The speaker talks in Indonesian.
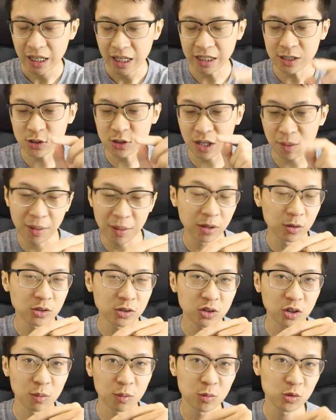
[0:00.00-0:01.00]
Ini juga
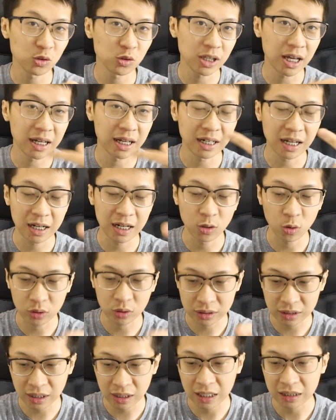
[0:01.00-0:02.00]
bagus kalau musuhnya ada
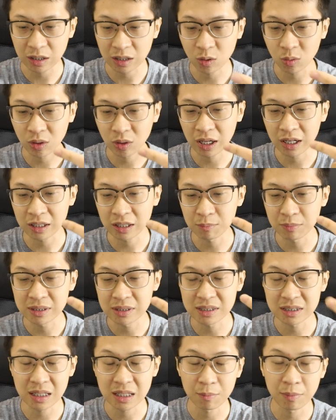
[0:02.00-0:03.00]
dokter atau kalian
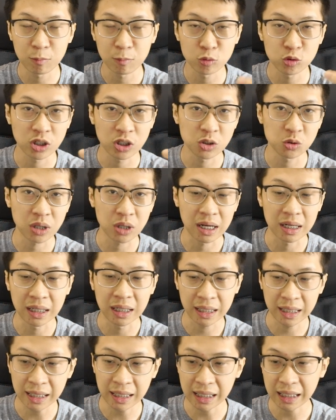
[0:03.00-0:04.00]
benci sama musuh yang suka
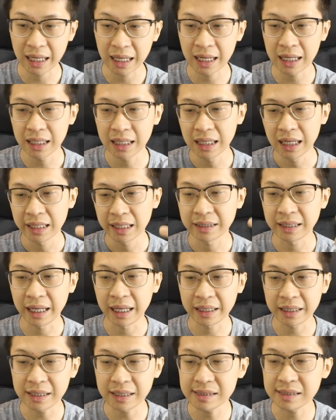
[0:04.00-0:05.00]
ngeheal ya,
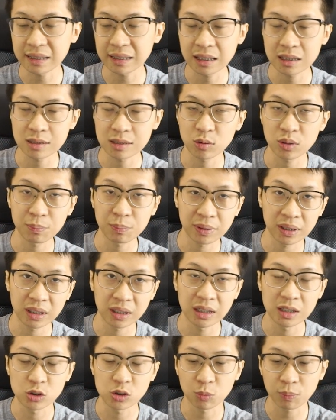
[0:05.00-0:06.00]
naikin street sweeper
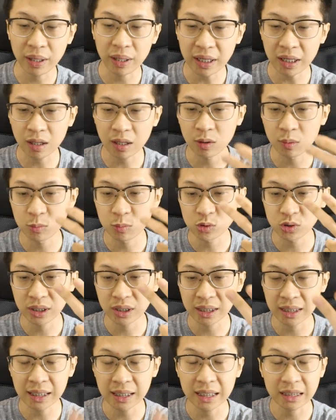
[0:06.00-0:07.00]
ini supaya kalau
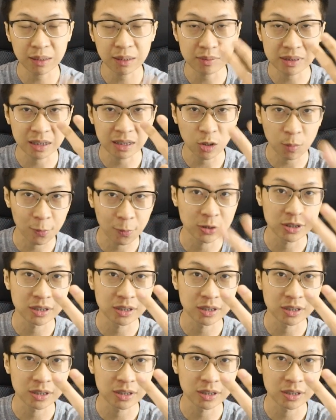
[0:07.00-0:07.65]
musuhnya ngeheal kita bisa tahu